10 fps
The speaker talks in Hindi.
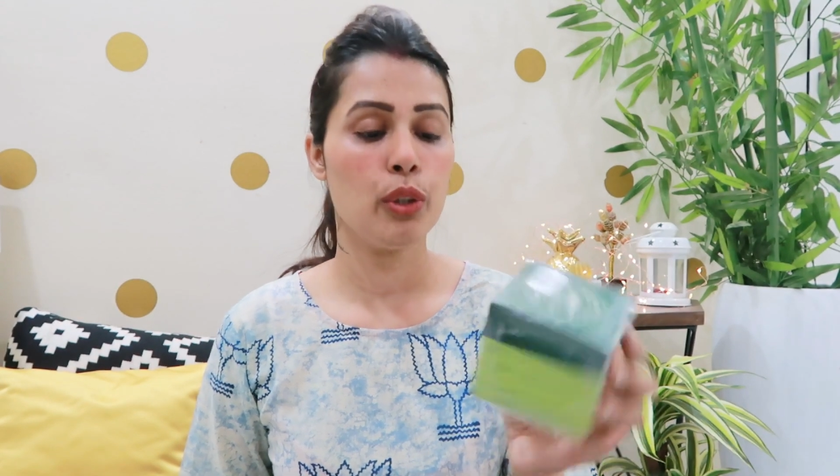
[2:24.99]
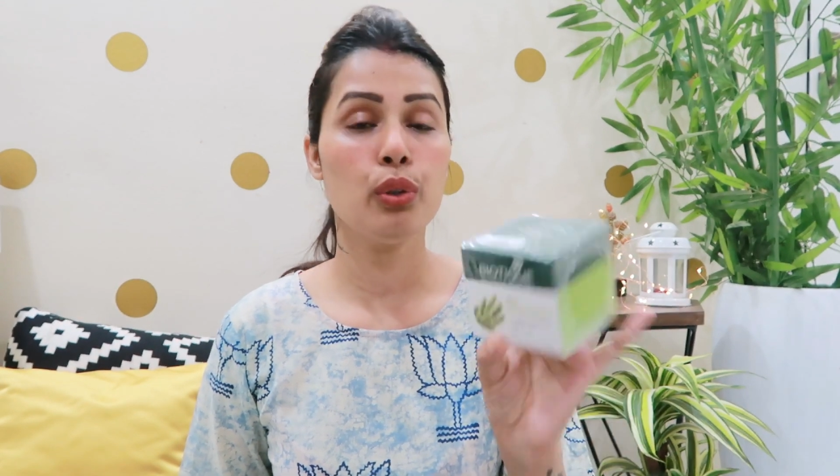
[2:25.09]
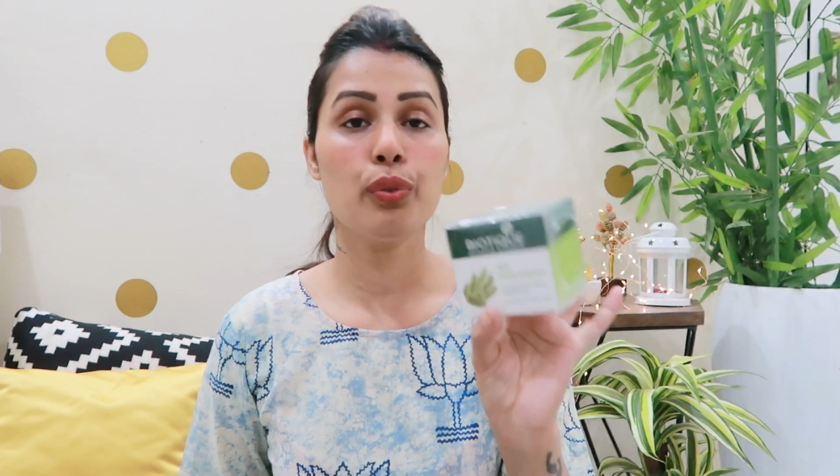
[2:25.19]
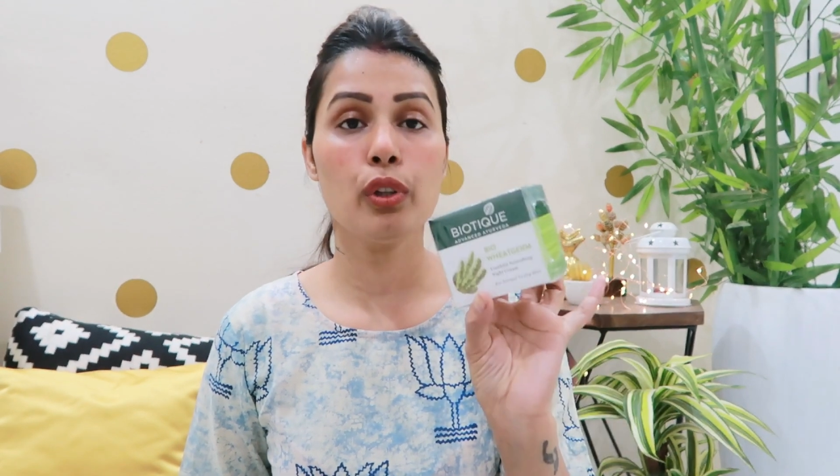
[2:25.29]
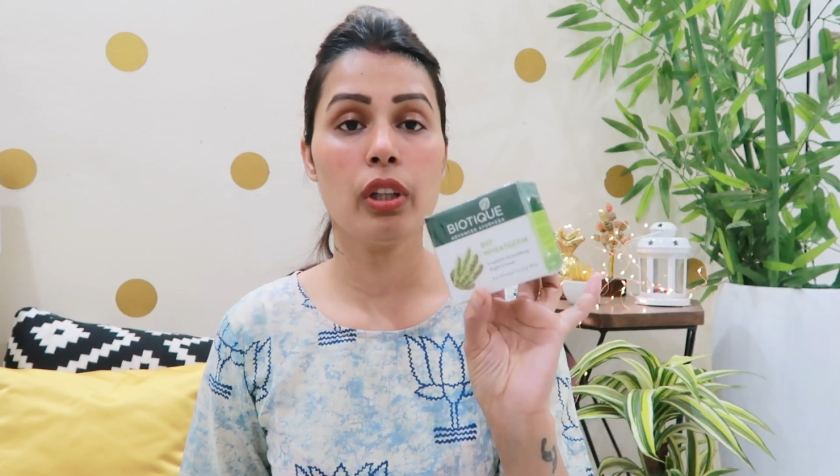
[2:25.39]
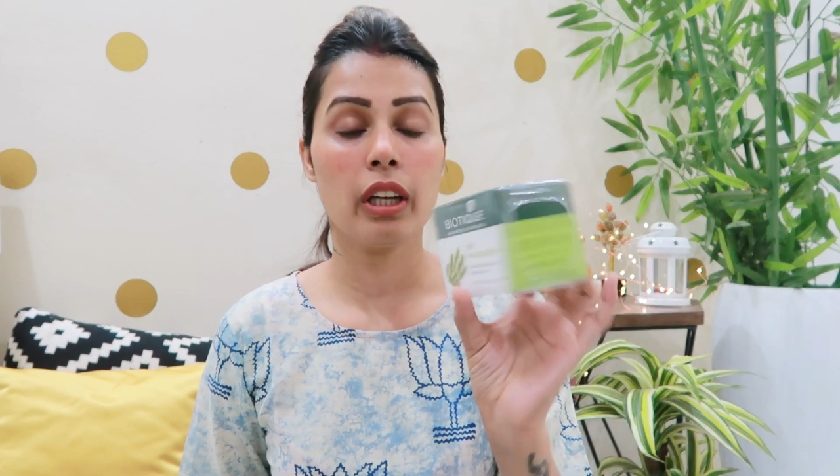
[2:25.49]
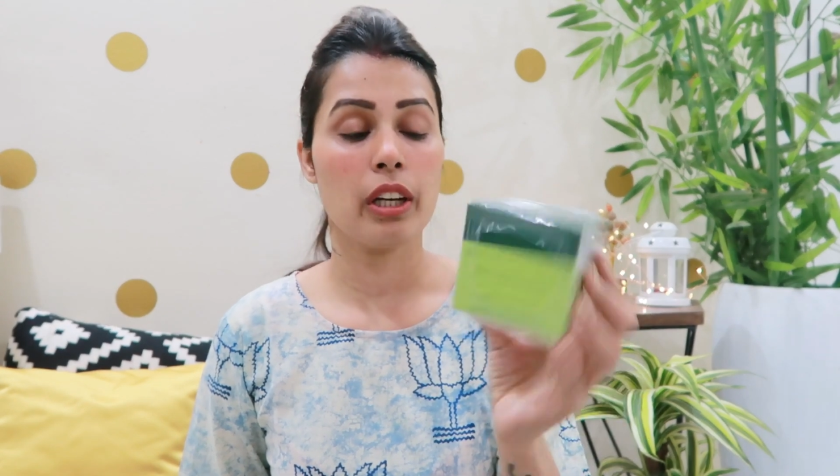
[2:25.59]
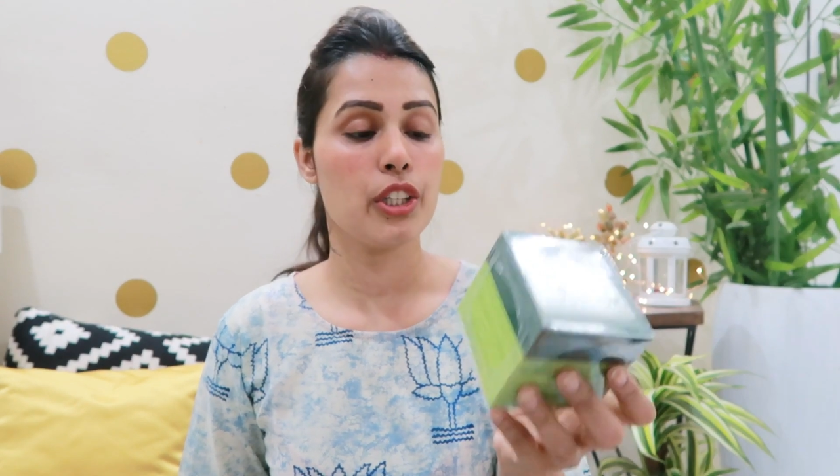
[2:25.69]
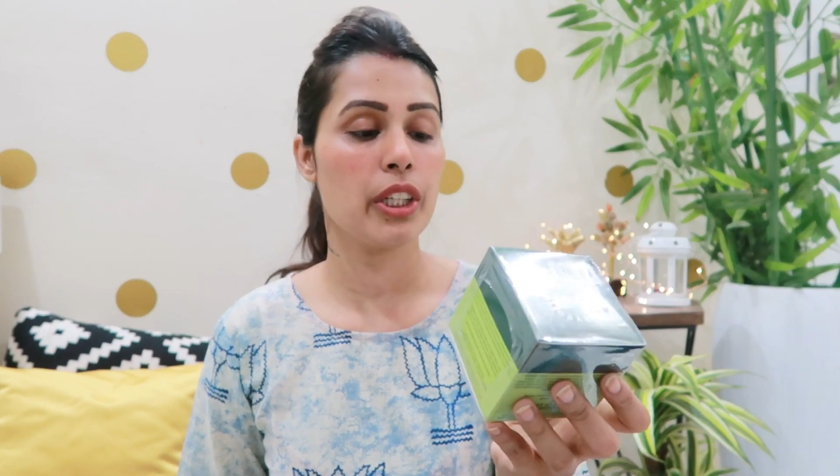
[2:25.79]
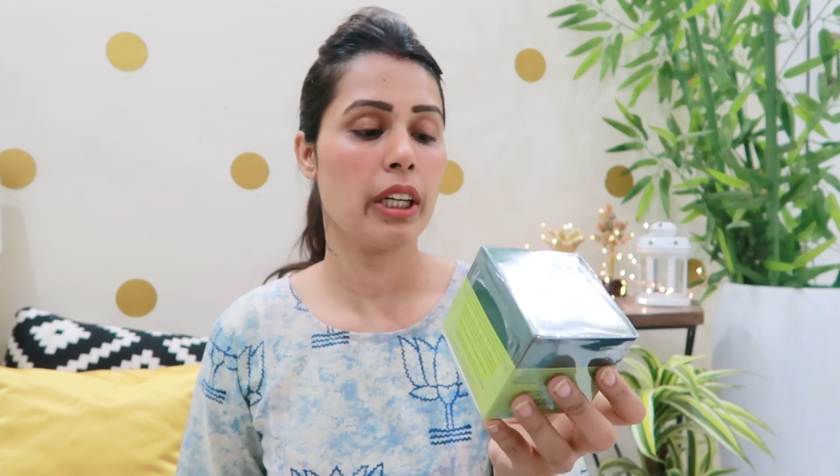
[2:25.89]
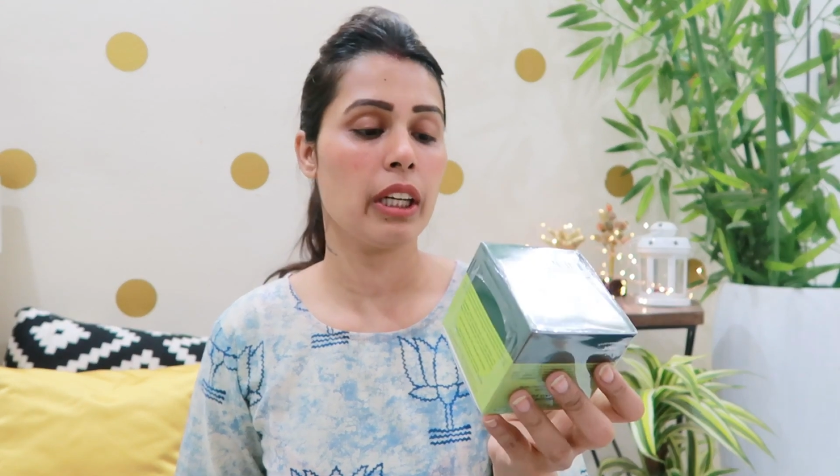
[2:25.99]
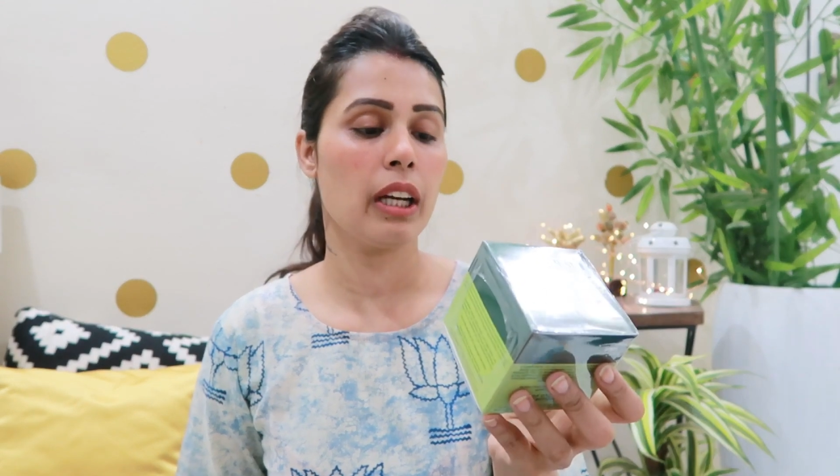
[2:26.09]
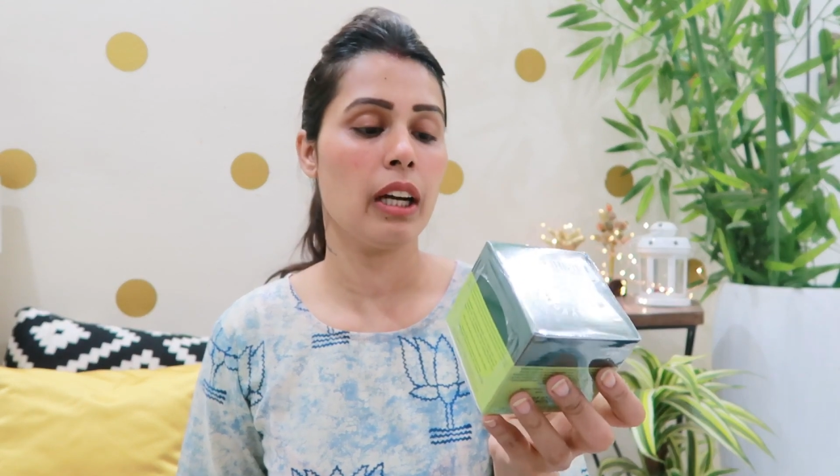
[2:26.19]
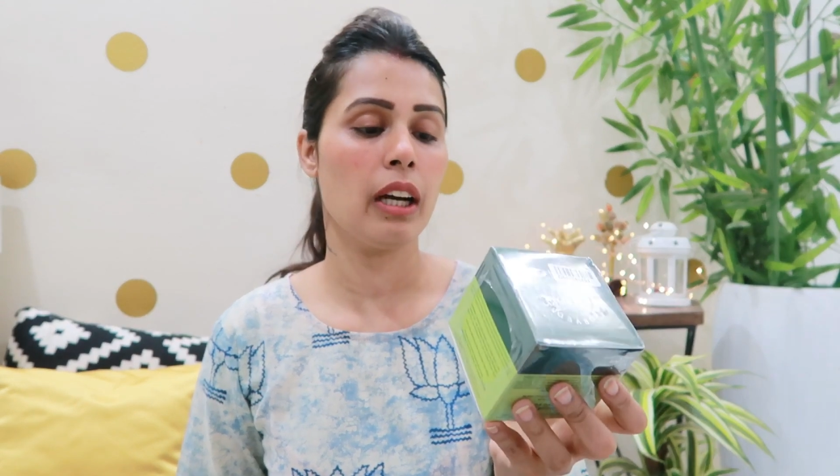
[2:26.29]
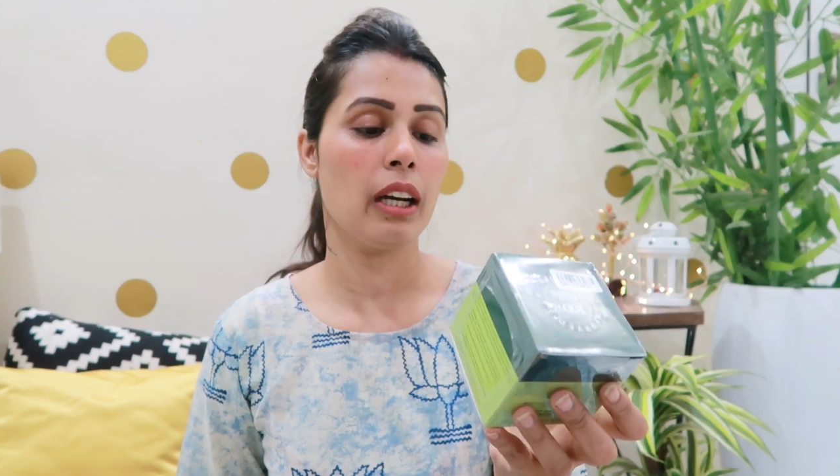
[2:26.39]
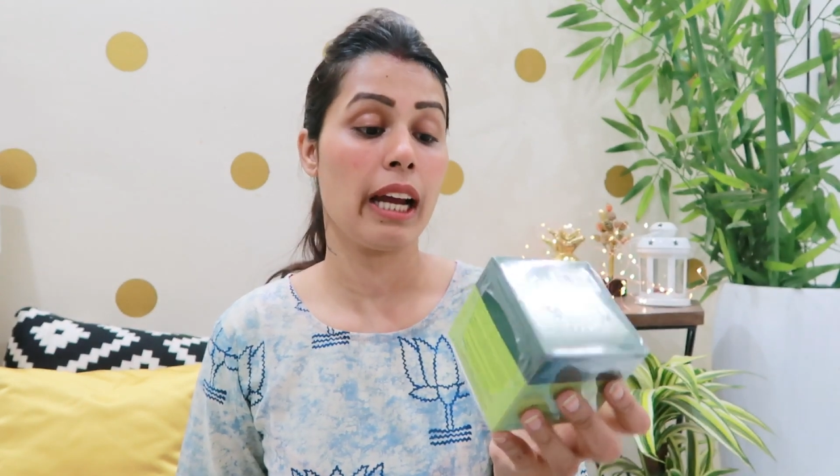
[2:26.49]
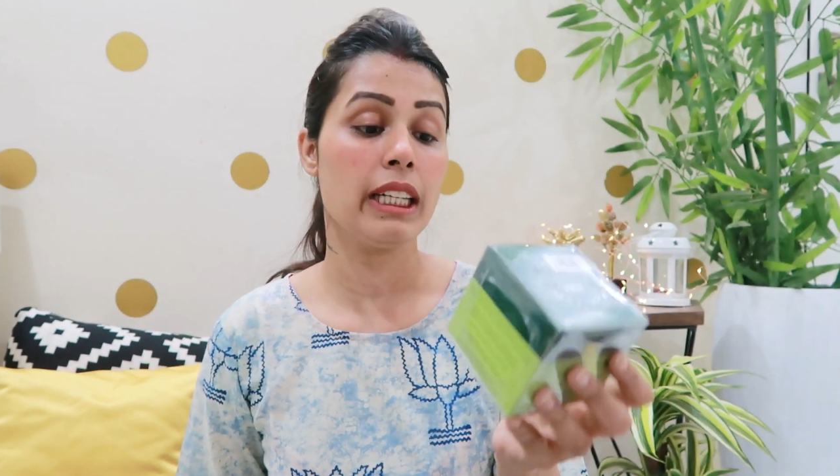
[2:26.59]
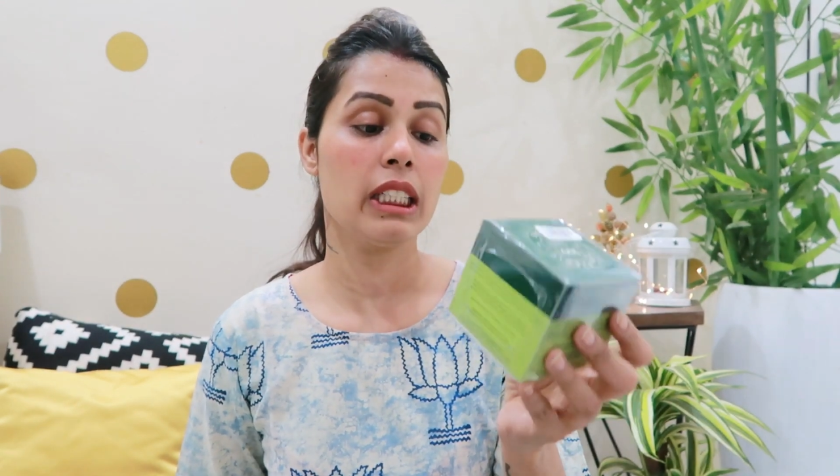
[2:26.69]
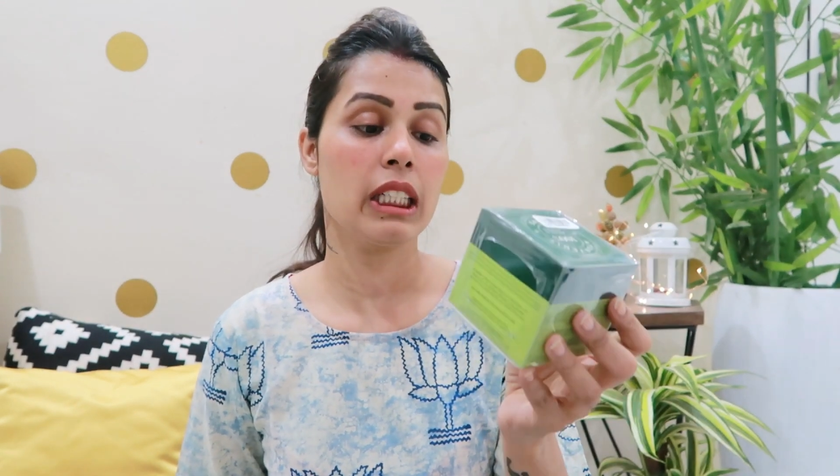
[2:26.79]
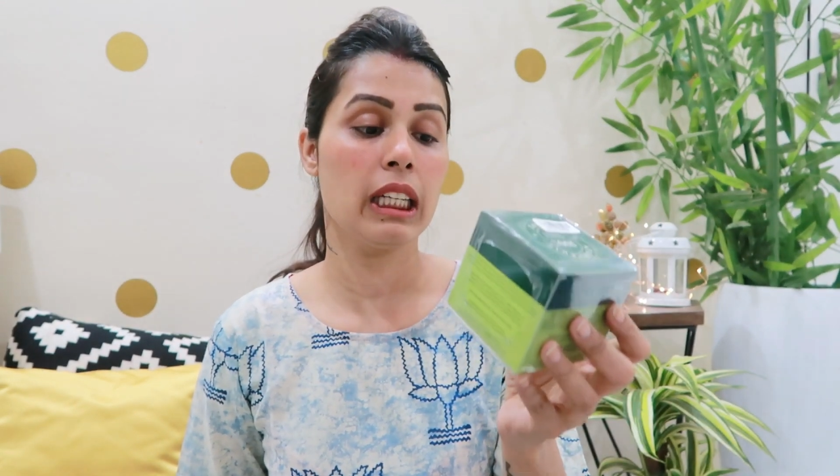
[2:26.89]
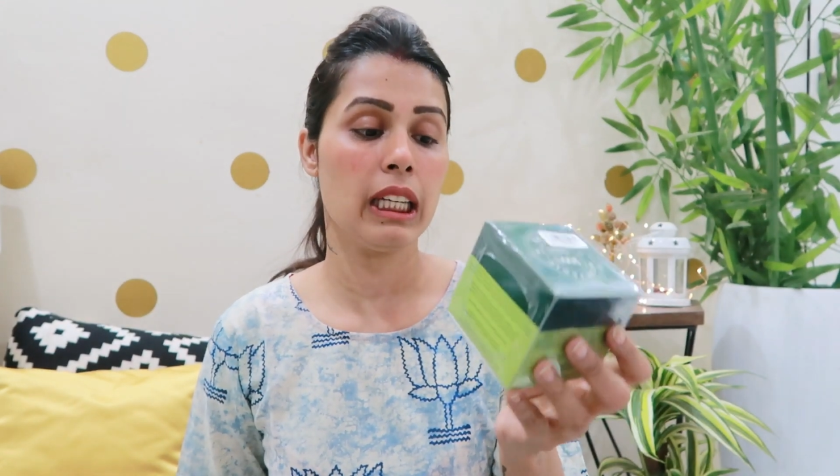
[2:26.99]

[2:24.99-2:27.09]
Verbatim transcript: यूथफुल नरिशिंग नाइट